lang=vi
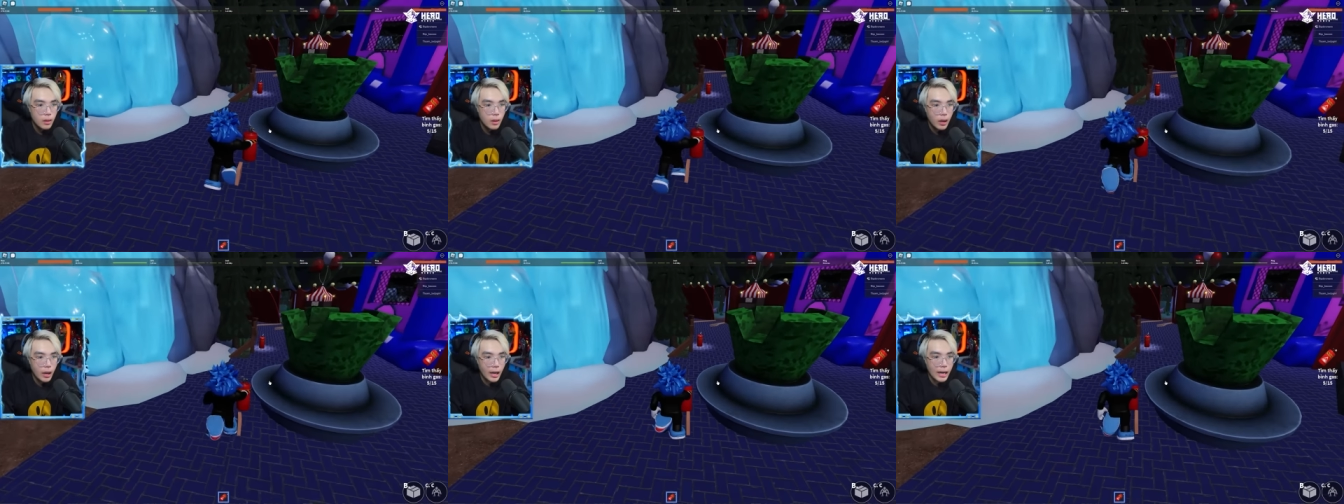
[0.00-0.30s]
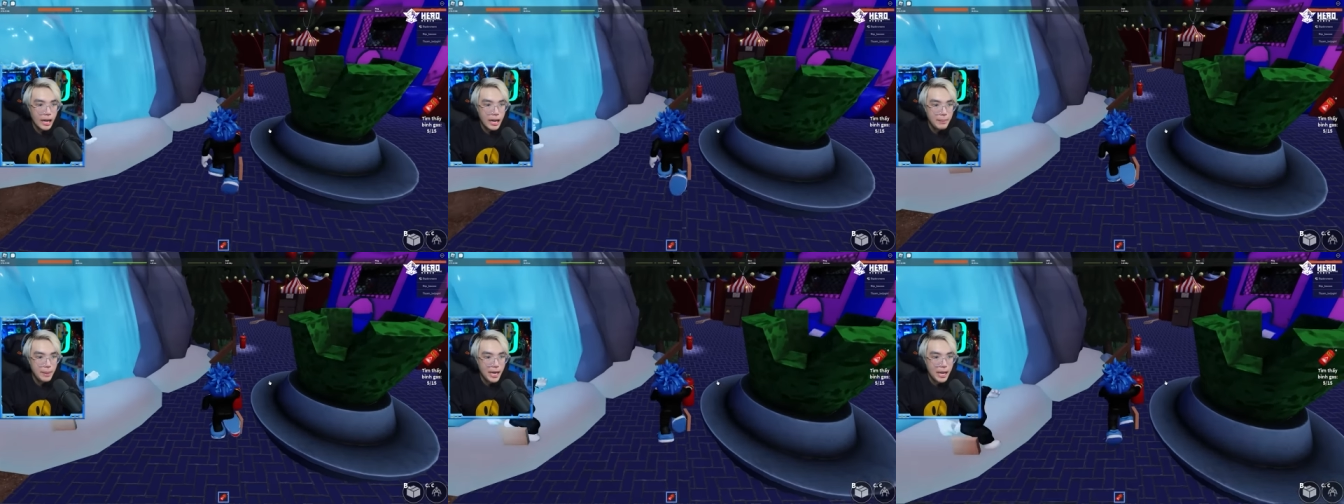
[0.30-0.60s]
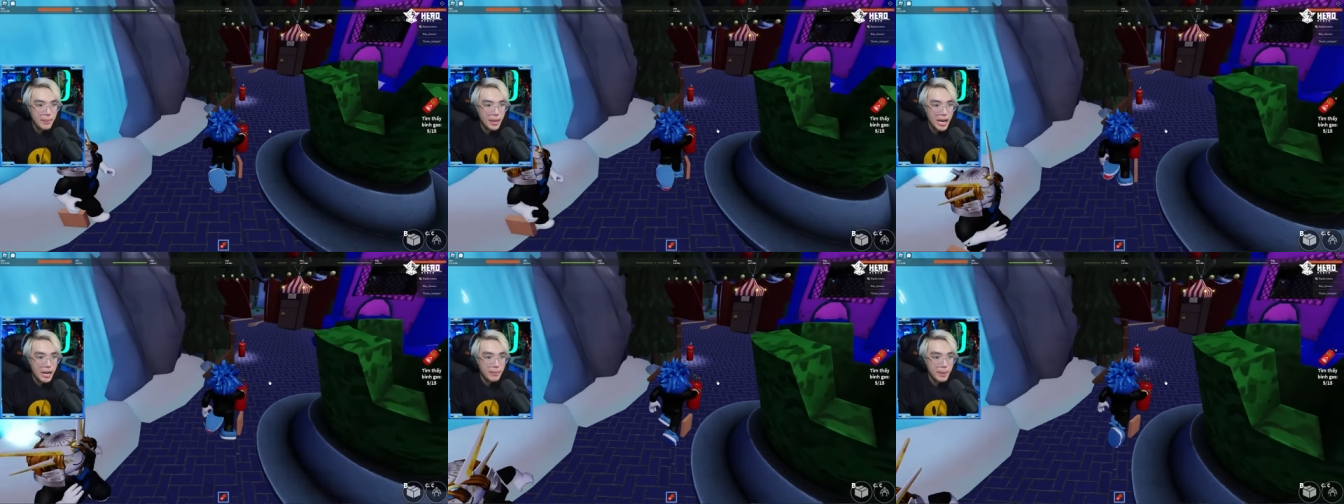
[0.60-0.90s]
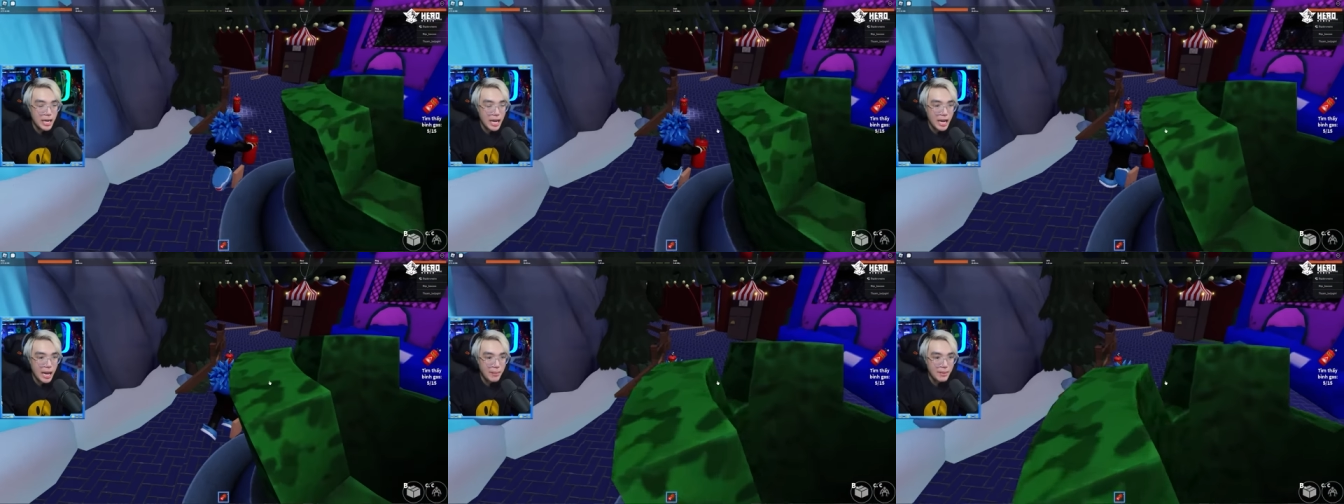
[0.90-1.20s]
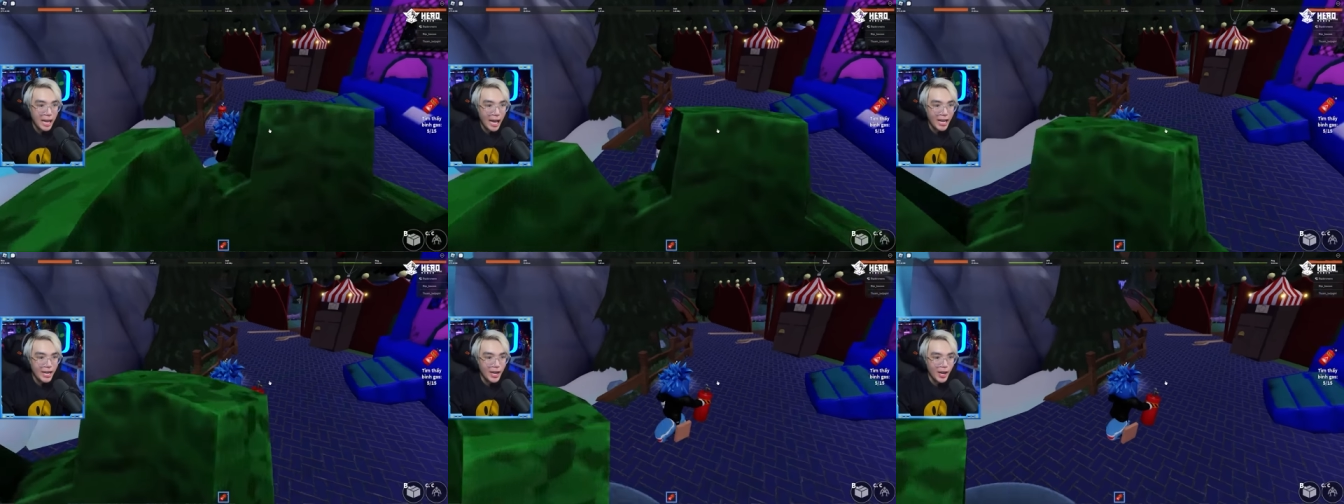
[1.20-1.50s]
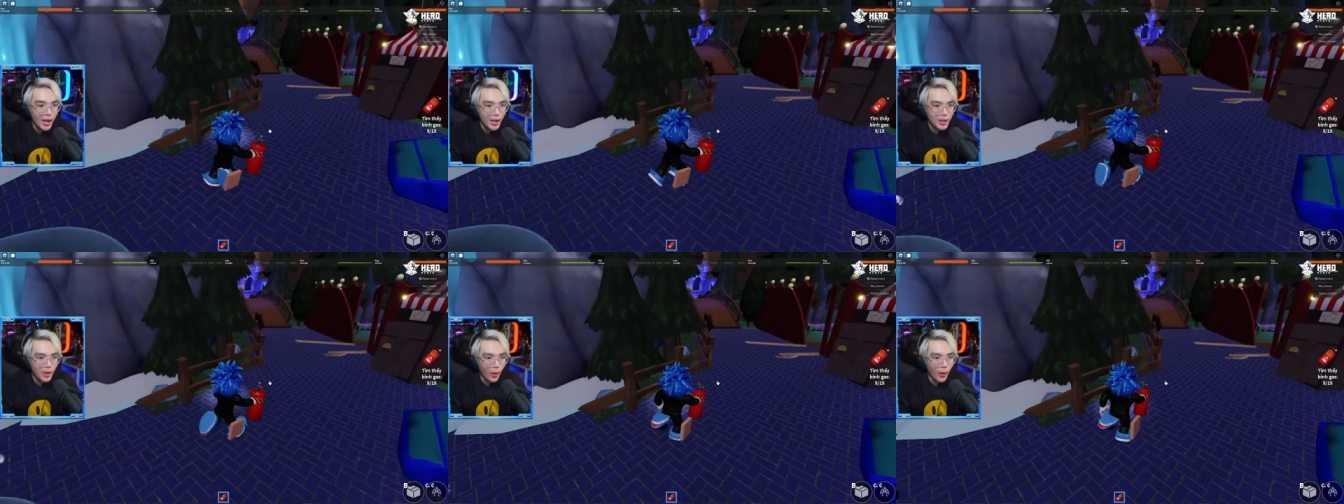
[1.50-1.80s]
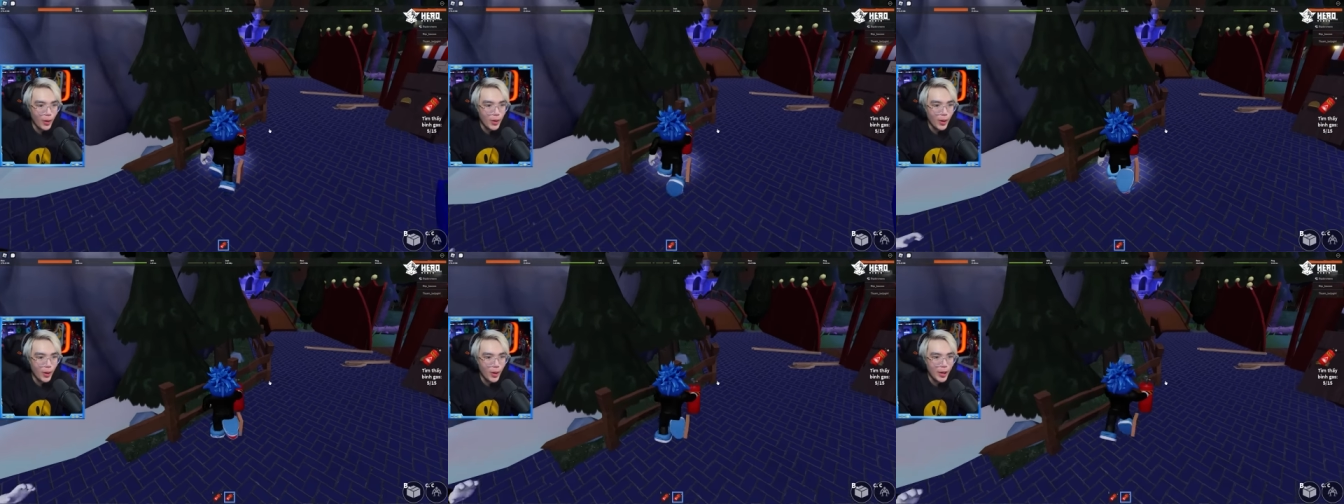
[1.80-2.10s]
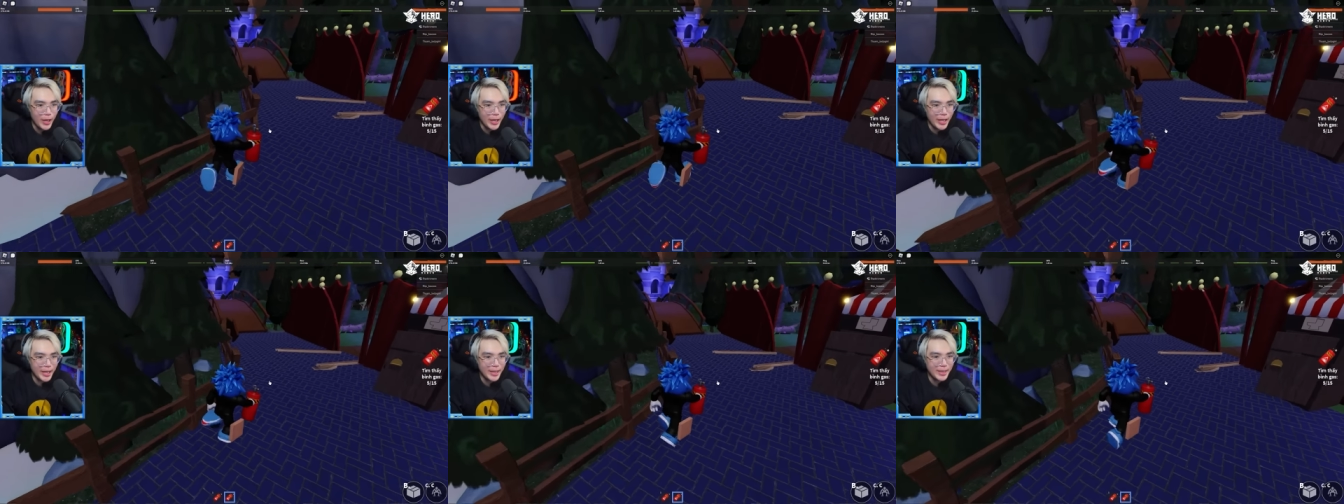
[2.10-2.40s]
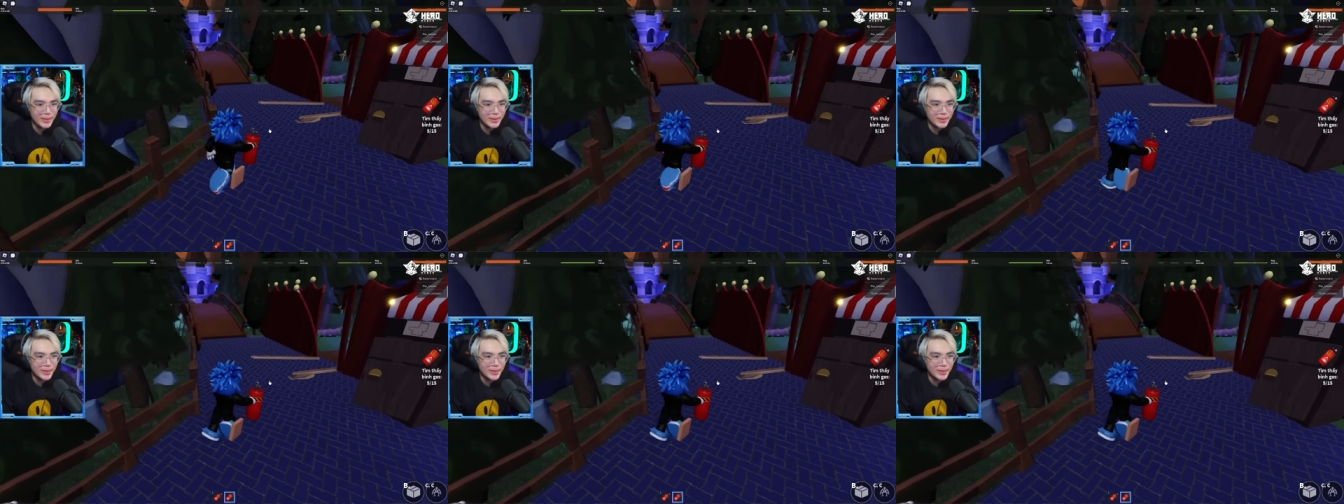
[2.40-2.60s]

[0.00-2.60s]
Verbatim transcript: ở đây bên này bên này bên này thêm cái nữa trời ơi